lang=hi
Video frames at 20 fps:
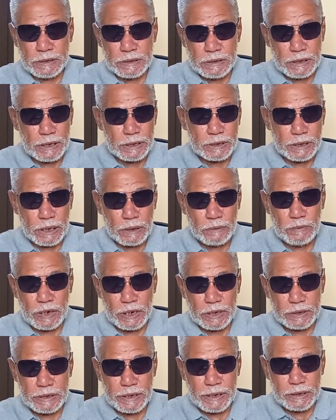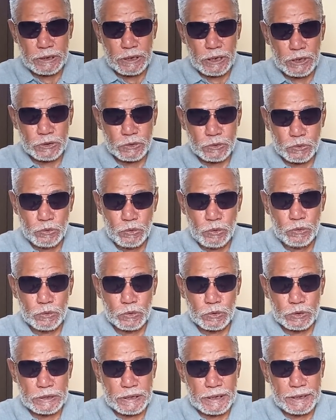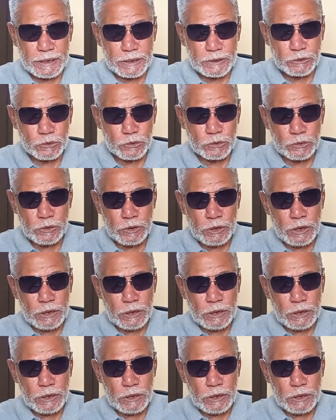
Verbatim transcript: ये अंडरवर्ल्ड का एक असूल होता है जो